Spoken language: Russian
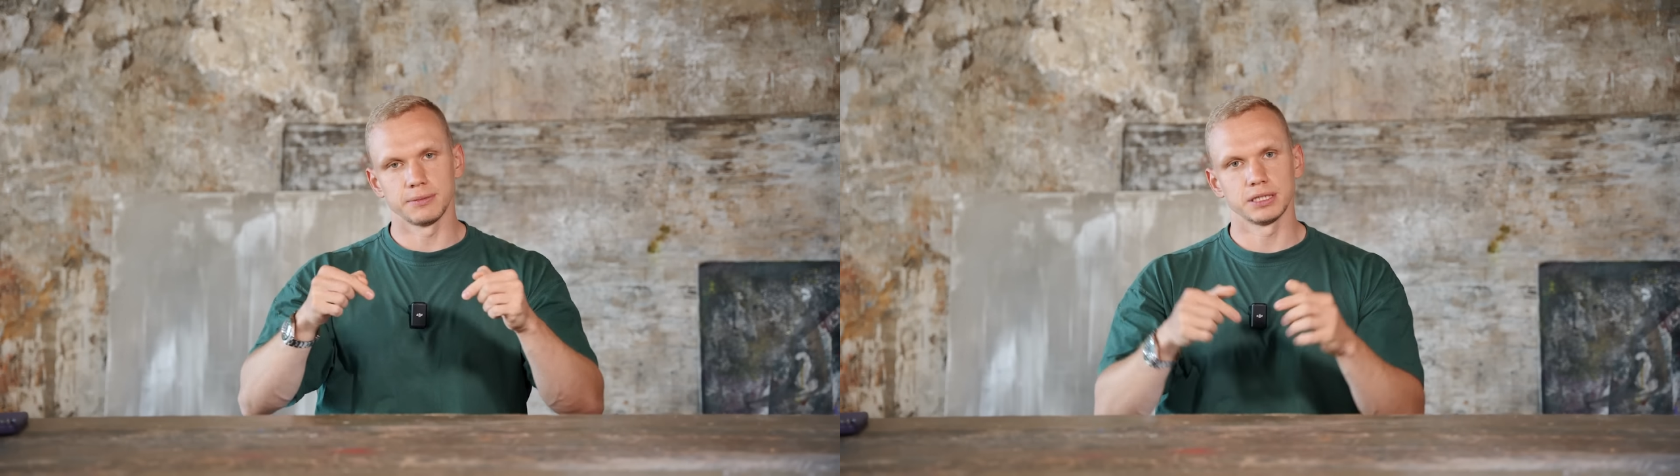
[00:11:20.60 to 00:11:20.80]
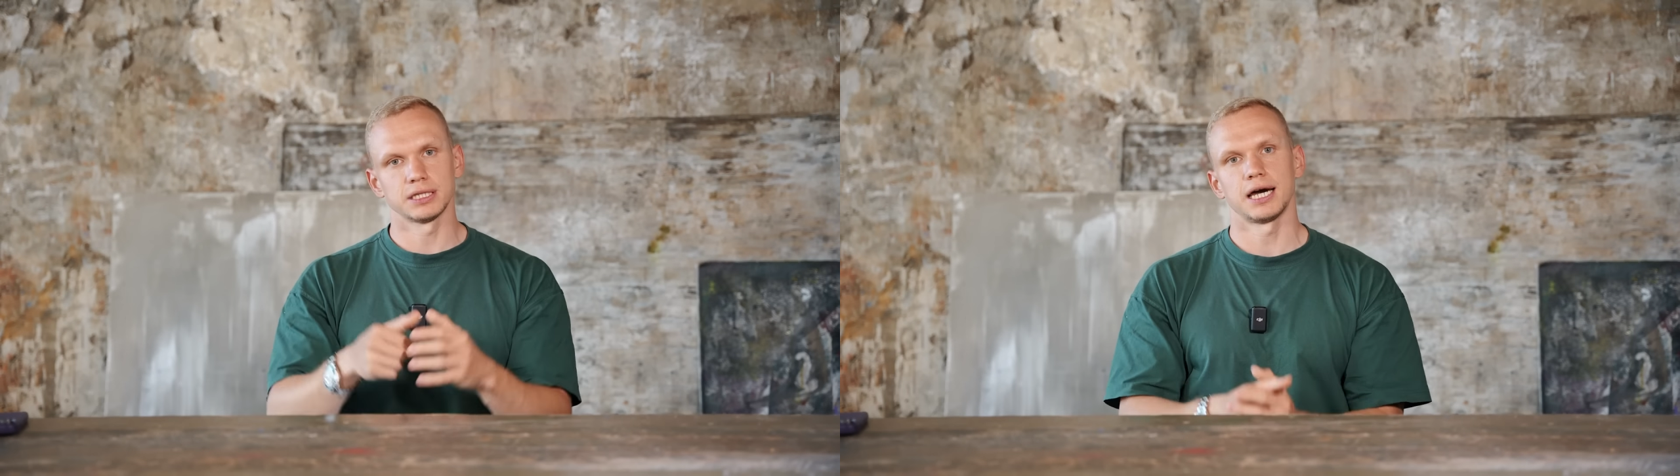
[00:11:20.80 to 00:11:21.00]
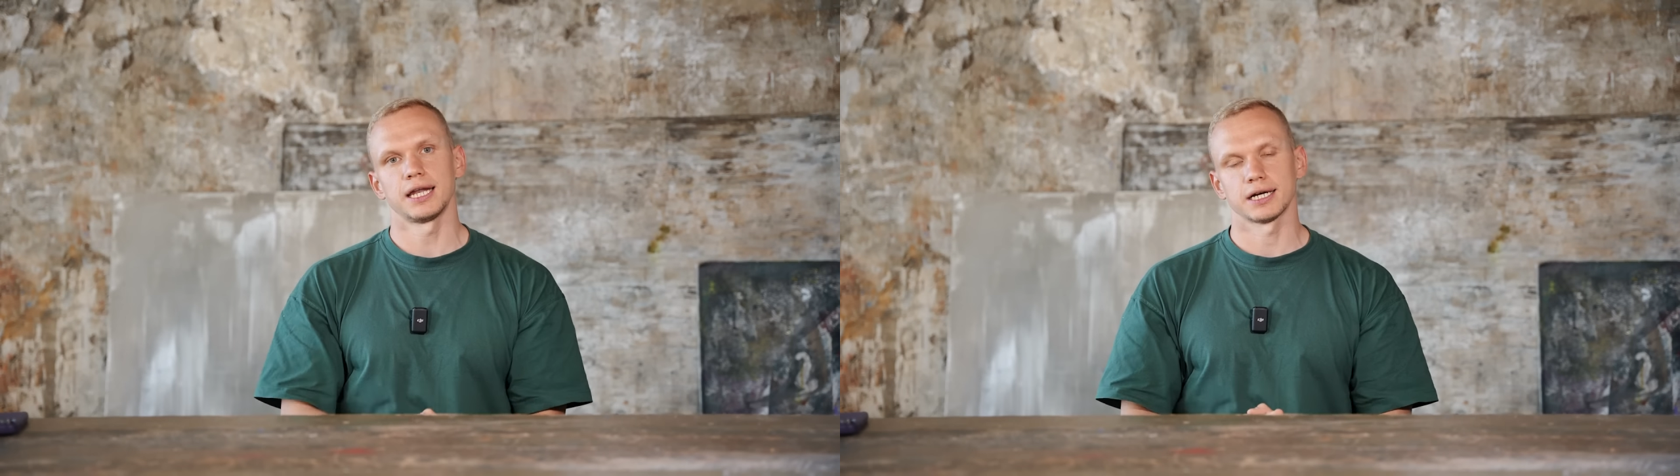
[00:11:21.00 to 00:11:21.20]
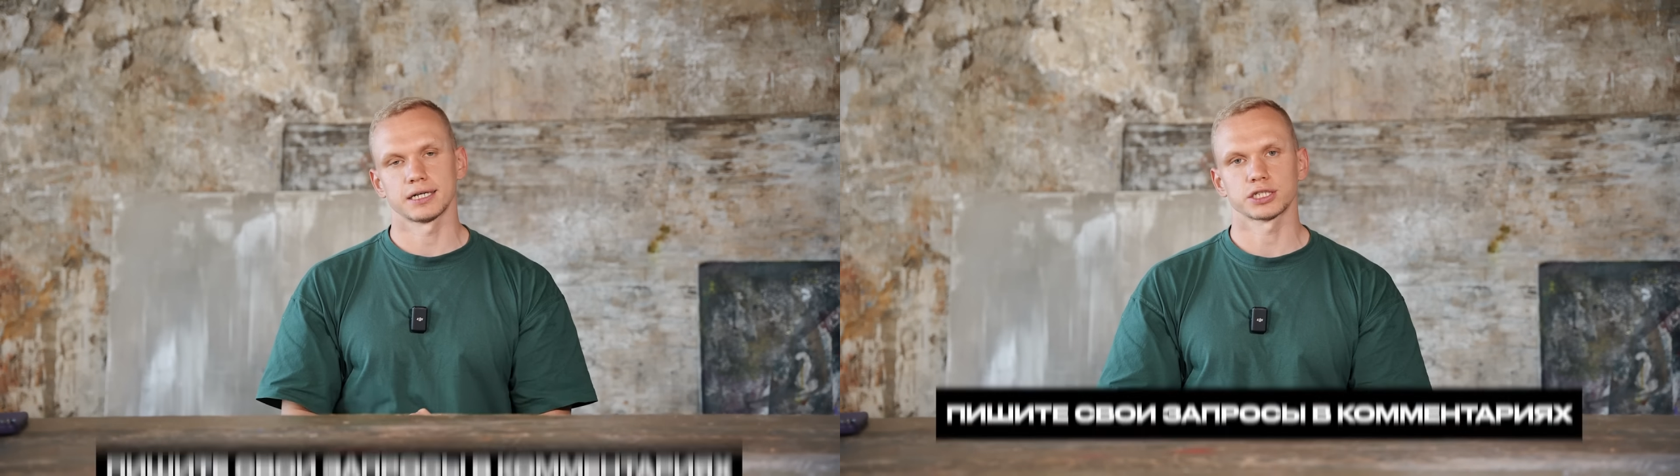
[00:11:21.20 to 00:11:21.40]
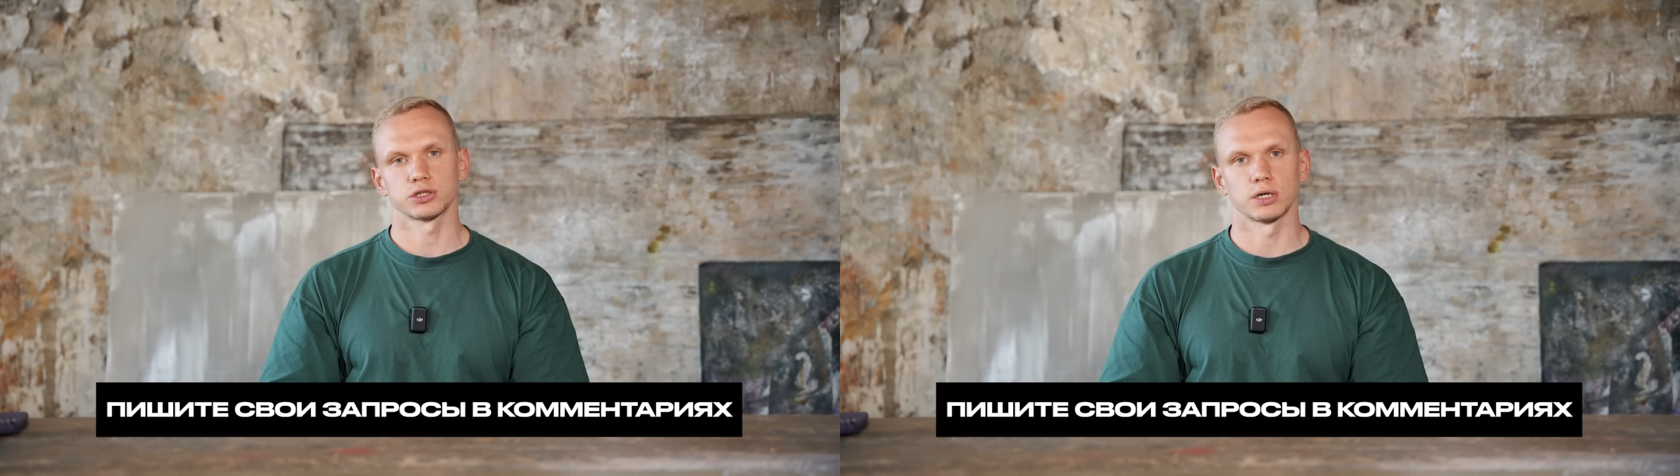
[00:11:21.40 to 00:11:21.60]
в комментариях,
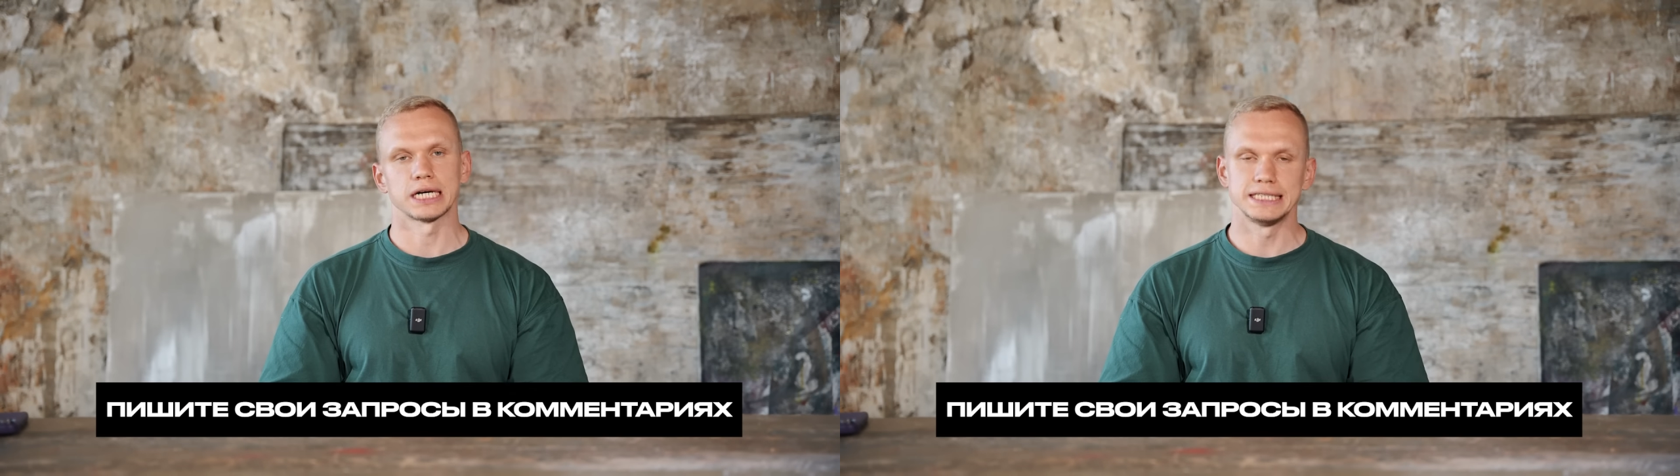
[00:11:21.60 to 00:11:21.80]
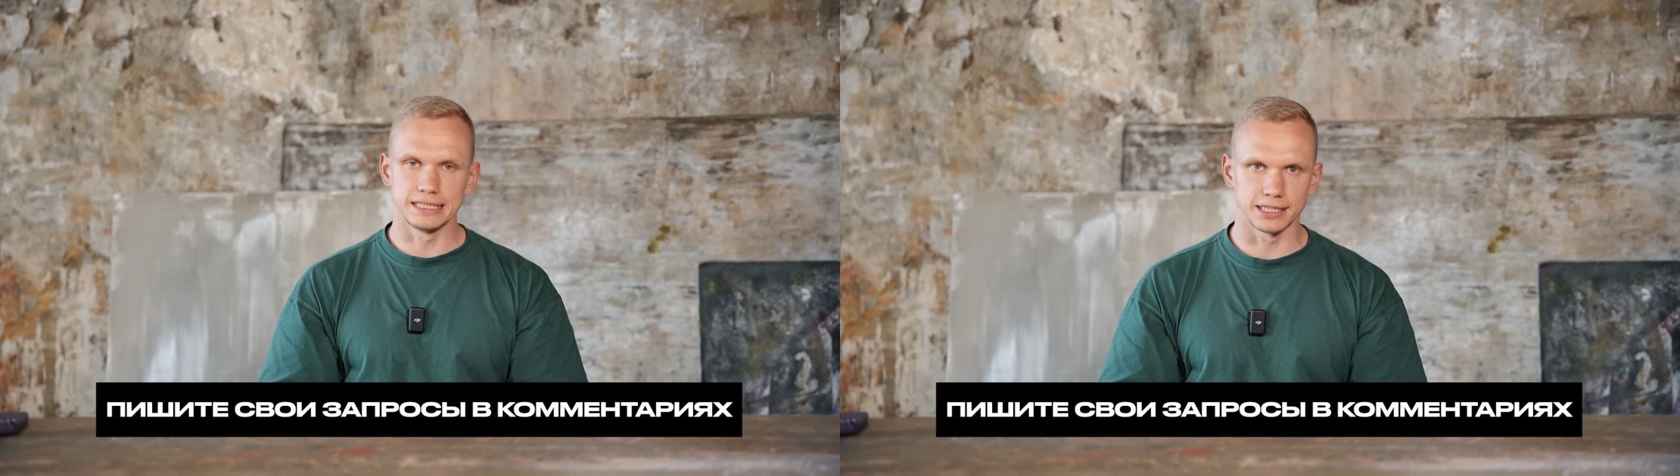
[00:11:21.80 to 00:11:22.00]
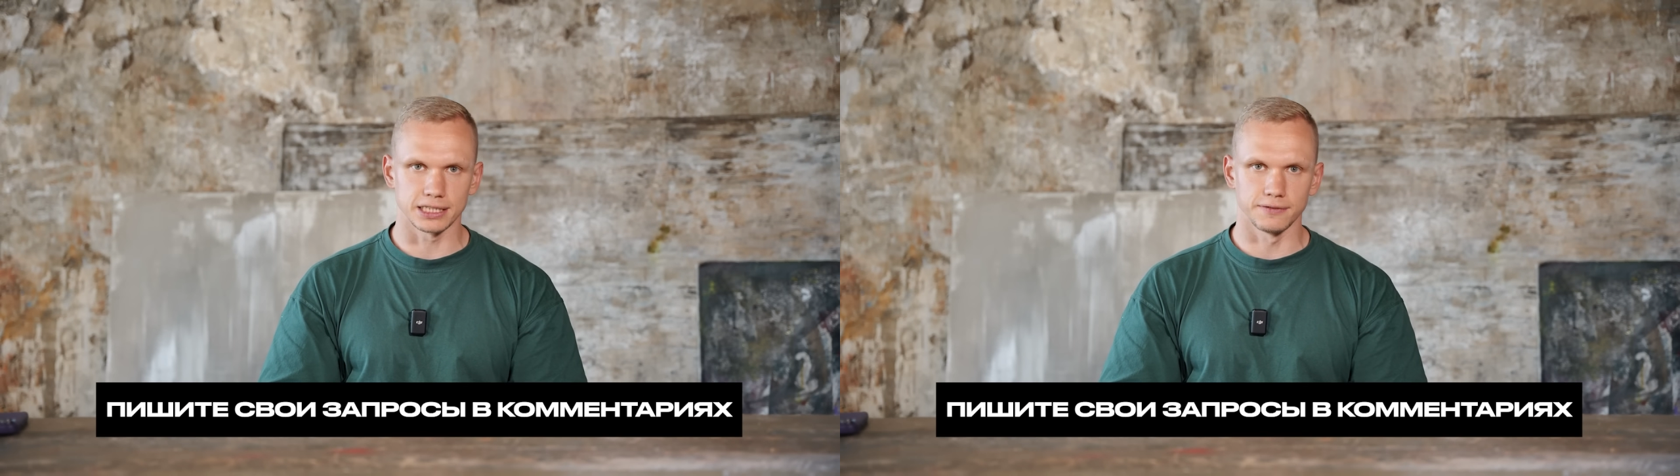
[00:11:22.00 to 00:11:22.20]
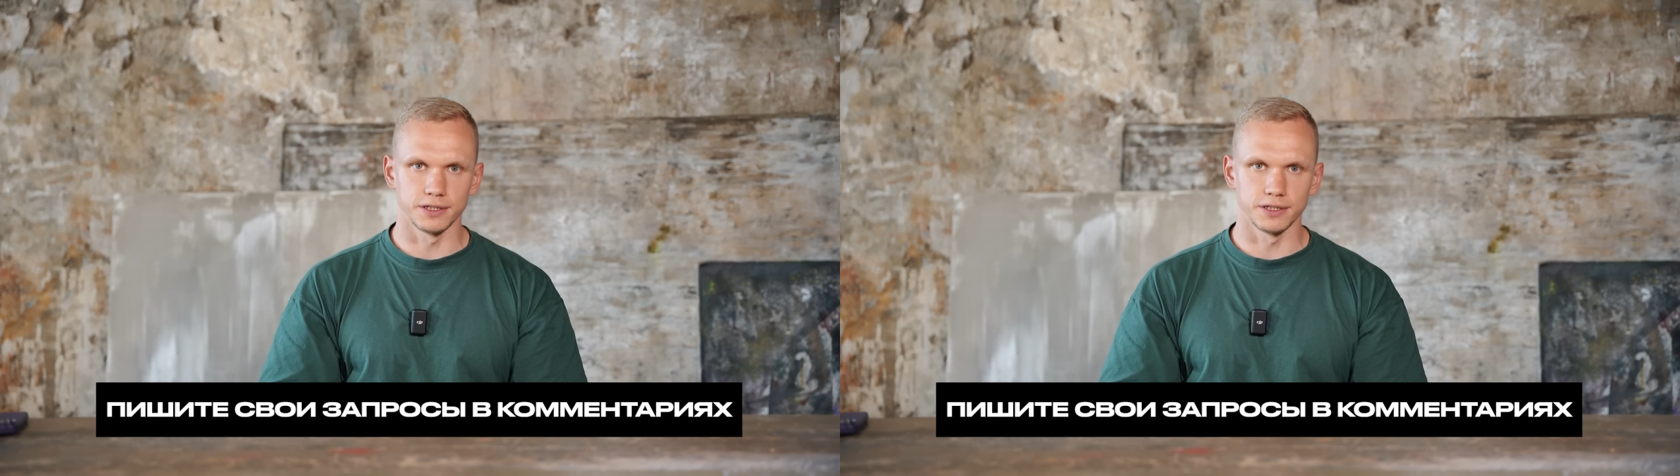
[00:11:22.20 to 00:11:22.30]
что хотите это